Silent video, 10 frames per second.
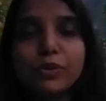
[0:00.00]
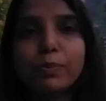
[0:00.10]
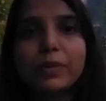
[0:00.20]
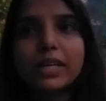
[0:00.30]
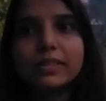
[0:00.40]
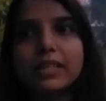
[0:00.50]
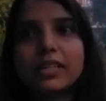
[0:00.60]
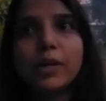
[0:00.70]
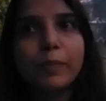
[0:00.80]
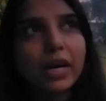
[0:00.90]
के रूप में रख
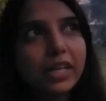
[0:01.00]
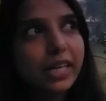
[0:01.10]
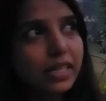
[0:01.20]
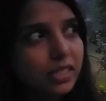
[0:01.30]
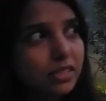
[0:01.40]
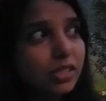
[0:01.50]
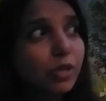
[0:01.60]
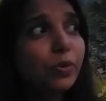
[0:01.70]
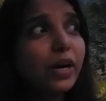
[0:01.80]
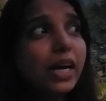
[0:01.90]
सकते हैं बाकी
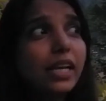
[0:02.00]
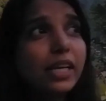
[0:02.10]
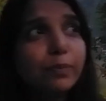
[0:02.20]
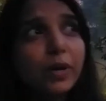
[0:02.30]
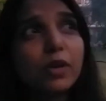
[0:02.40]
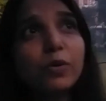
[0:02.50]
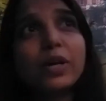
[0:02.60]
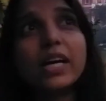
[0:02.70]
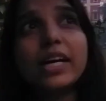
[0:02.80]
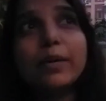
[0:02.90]
एसएससी हो गया लेखपाल हो
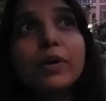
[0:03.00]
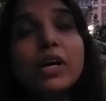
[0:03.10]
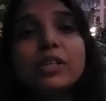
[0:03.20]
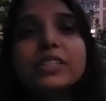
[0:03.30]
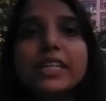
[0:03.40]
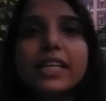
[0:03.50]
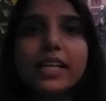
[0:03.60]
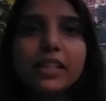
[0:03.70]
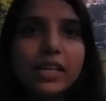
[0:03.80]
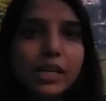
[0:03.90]
गया
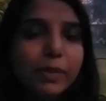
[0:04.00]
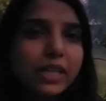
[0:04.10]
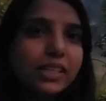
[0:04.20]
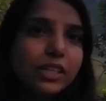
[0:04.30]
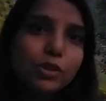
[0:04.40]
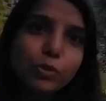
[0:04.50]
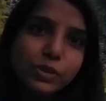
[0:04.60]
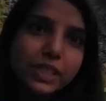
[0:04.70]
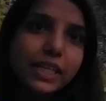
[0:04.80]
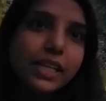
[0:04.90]
जनरल हिंदी की बात करें तो
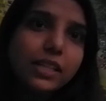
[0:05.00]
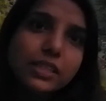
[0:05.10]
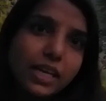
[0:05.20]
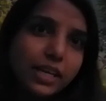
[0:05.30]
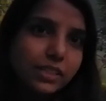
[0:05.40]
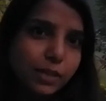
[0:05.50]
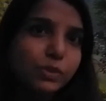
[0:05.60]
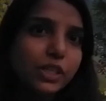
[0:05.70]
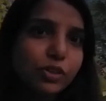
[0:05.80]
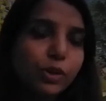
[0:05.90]
जनरल हिंदी सारे
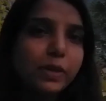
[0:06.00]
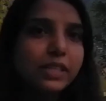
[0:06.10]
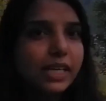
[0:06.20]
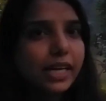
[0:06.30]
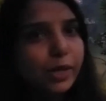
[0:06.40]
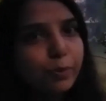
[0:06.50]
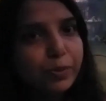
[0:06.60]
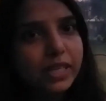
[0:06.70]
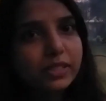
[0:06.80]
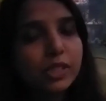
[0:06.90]
सब्जेक्टों में चाहे
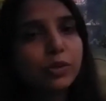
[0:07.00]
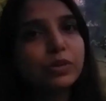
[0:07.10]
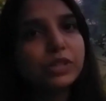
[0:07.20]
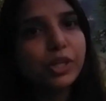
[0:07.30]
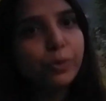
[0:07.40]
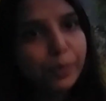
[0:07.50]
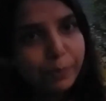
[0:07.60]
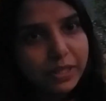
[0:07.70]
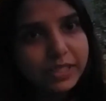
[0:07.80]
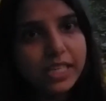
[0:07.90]
यूपीएससी हो चाहे
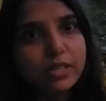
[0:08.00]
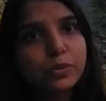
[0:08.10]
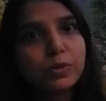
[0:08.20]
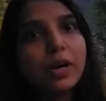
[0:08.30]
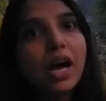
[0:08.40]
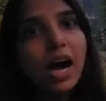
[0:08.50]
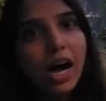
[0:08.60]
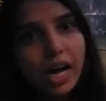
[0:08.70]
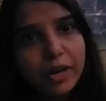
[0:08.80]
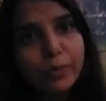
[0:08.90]
यूपीपीसीएस हो
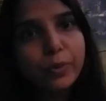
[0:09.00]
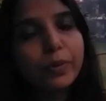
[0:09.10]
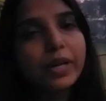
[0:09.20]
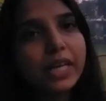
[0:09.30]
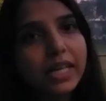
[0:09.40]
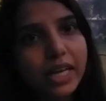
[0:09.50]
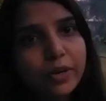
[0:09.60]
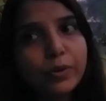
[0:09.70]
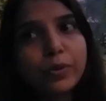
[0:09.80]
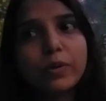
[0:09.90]
आर हो ए
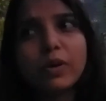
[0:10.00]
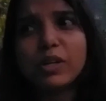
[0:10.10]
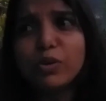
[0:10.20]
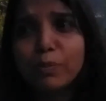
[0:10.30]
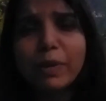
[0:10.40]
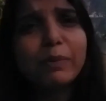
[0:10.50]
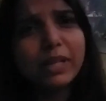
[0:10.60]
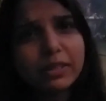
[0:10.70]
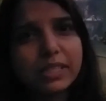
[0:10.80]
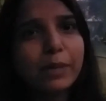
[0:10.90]
आर हो और लोकपाल
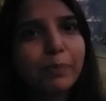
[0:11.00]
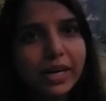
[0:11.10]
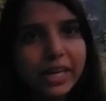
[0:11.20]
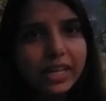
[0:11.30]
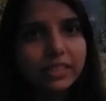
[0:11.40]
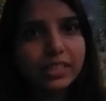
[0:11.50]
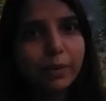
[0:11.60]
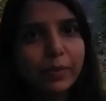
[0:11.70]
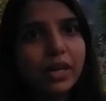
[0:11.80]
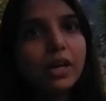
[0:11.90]
मतलब जितने वनडे
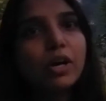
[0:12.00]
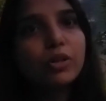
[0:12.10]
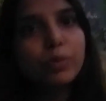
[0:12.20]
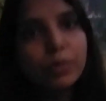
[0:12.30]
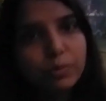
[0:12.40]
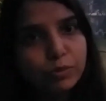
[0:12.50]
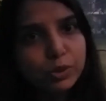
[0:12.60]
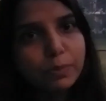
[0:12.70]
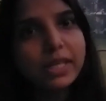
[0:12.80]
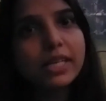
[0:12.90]
एग्जाम है हाँ। तो
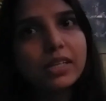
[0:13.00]
उसमें